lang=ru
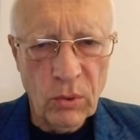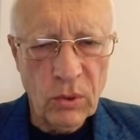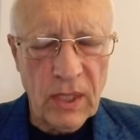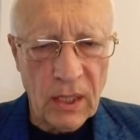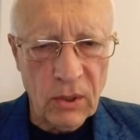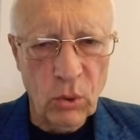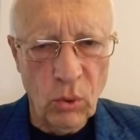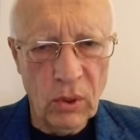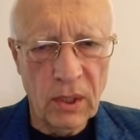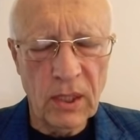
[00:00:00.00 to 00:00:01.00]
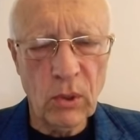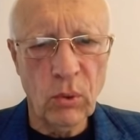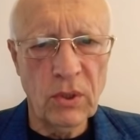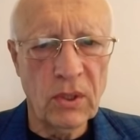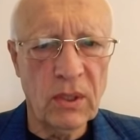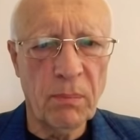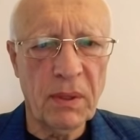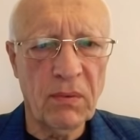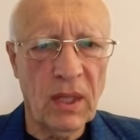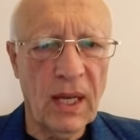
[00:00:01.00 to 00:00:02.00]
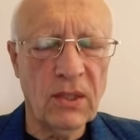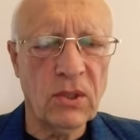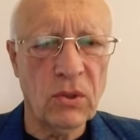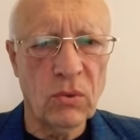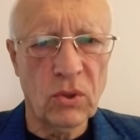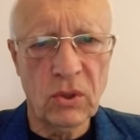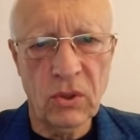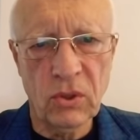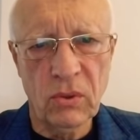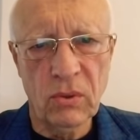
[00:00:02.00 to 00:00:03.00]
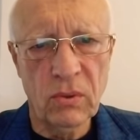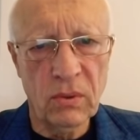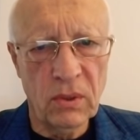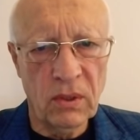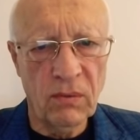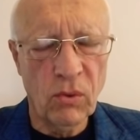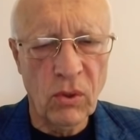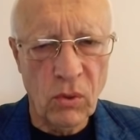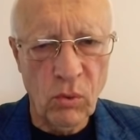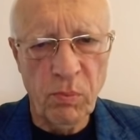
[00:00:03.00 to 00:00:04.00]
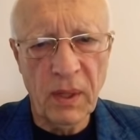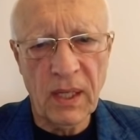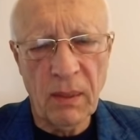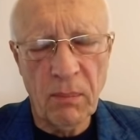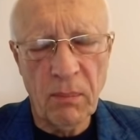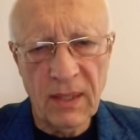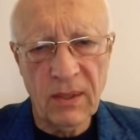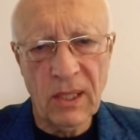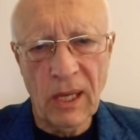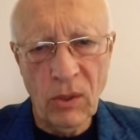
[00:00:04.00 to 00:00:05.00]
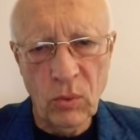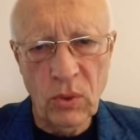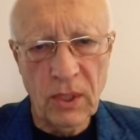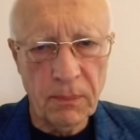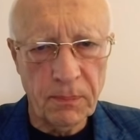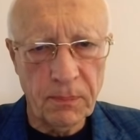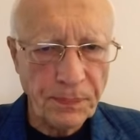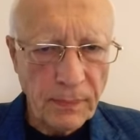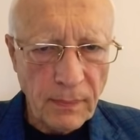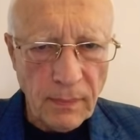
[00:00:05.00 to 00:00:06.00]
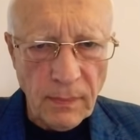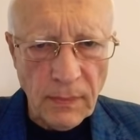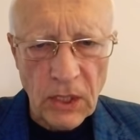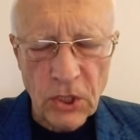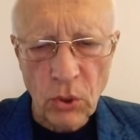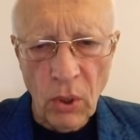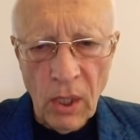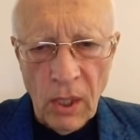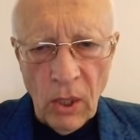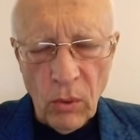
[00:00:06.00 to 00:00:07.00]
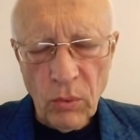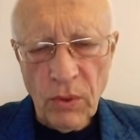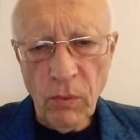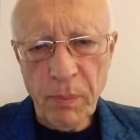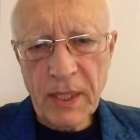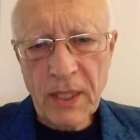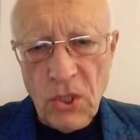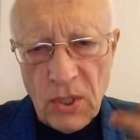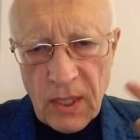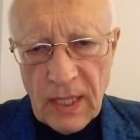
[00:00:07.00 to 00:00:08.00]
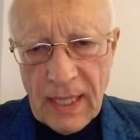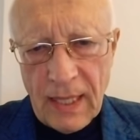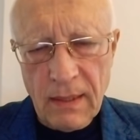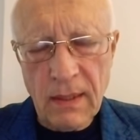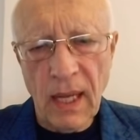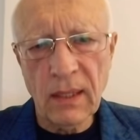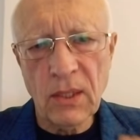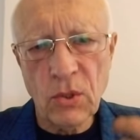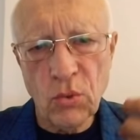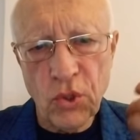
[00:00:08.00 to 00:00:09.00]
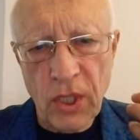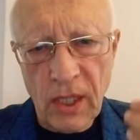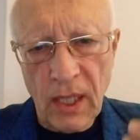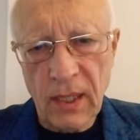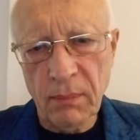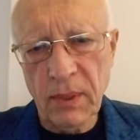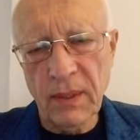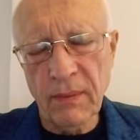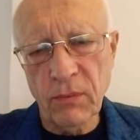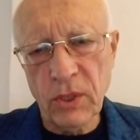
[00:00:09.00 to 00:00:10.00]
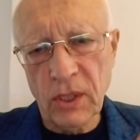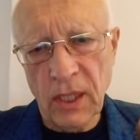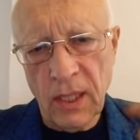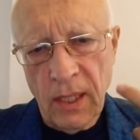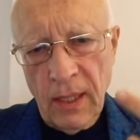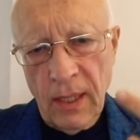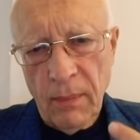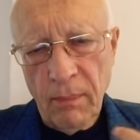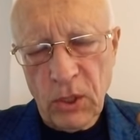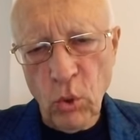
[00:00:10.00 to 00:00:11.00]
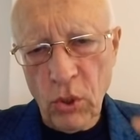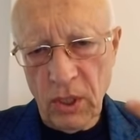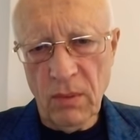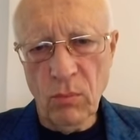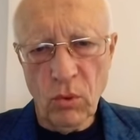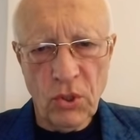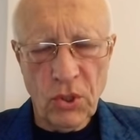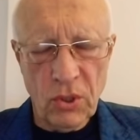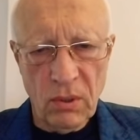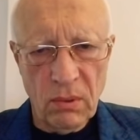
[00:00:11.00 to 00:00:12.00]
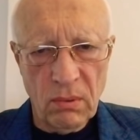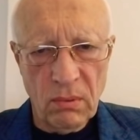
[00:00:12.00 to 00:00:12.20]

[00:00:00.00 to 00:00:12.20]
Он так долго находится при власти уже, что его группа, команды, люди что у него практически не осталось уже как бы вот этой моторной мощи